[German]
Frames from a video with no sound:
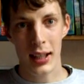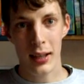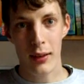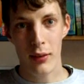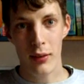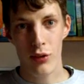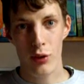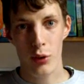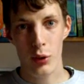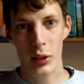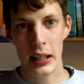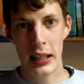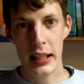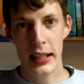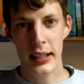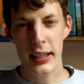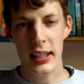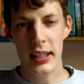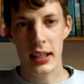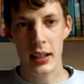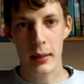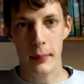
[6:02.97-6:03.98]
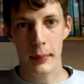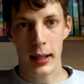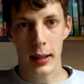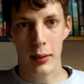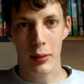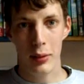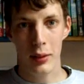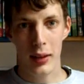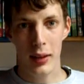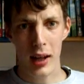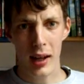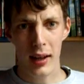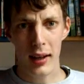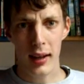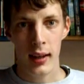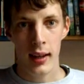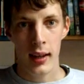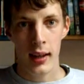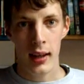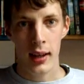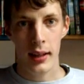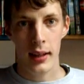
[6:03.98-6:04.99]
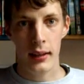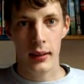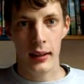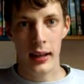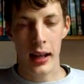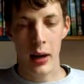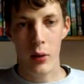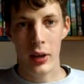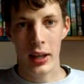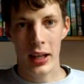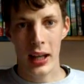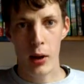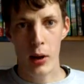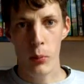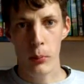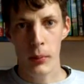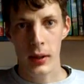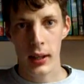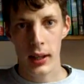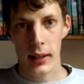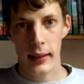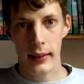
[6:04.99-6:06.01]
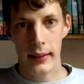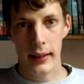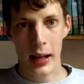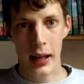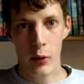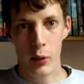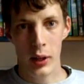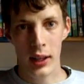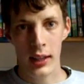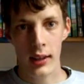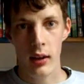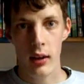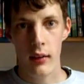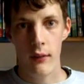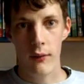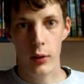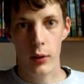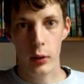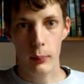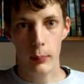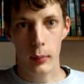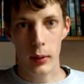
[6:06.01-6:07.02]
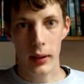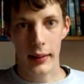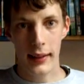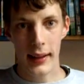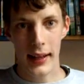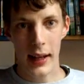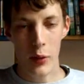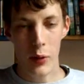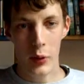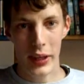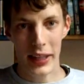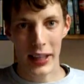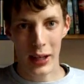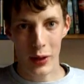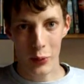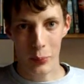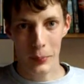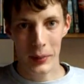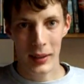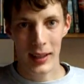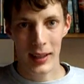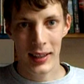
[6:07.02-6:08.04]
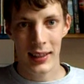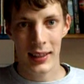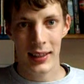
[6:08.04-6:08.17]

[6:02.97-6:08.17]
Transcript: dann das schöne Liedchen am nächsten Tag It's going home, it's going, football's going home